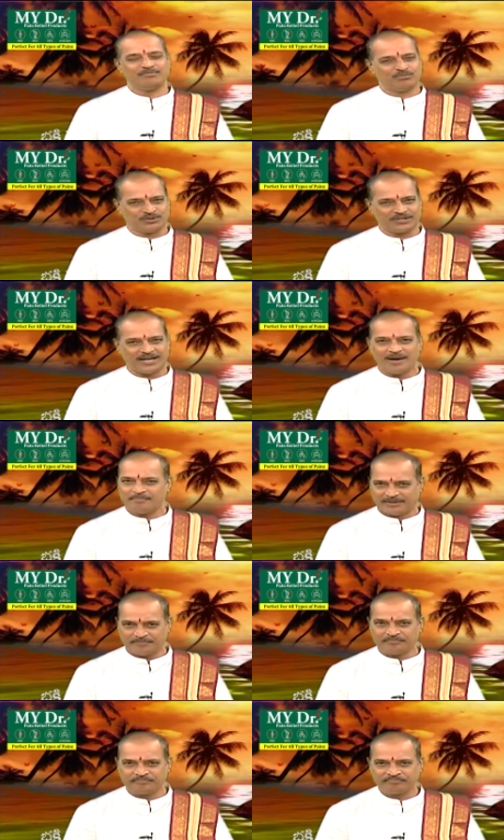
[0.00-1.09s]
ముందుగా
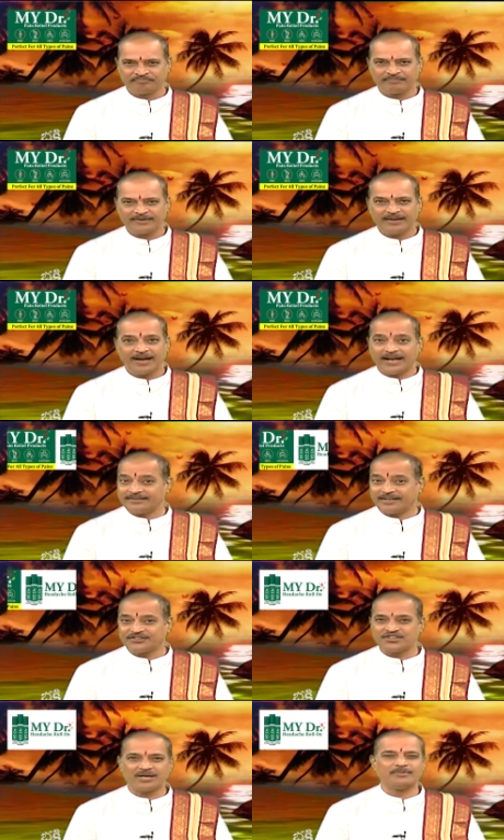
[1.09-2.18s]
మనం అందరి
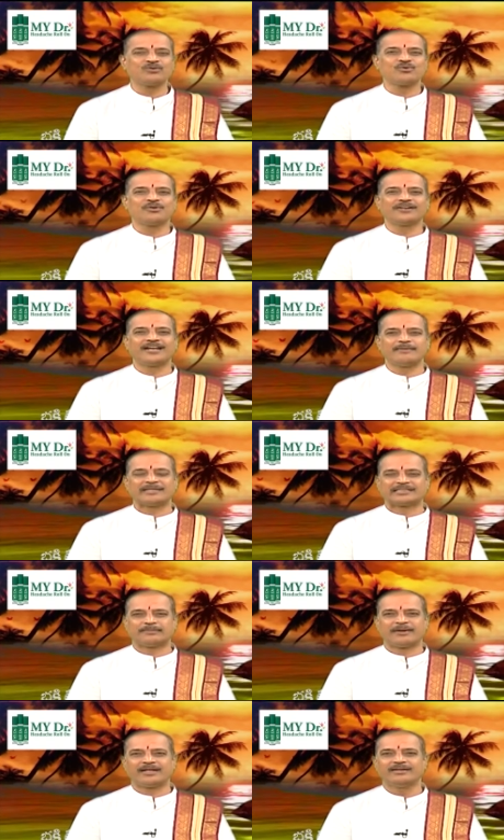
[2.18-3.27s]
క్షేమం కోరే
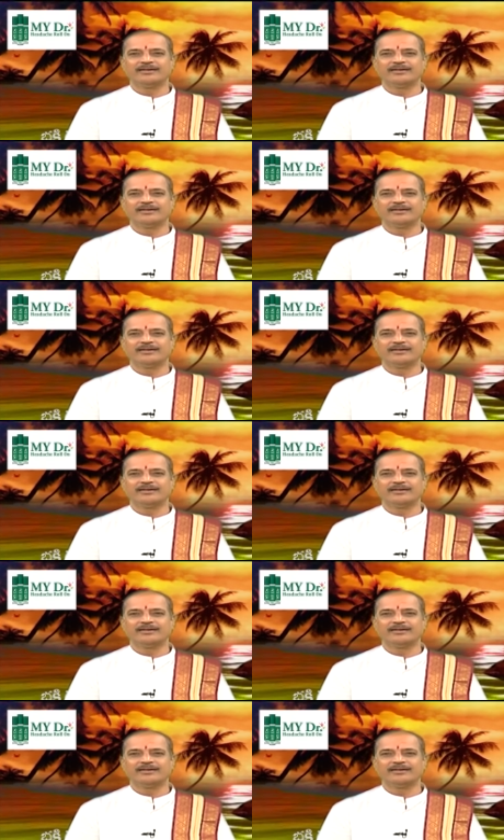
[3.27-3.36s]
నిమిత్తమై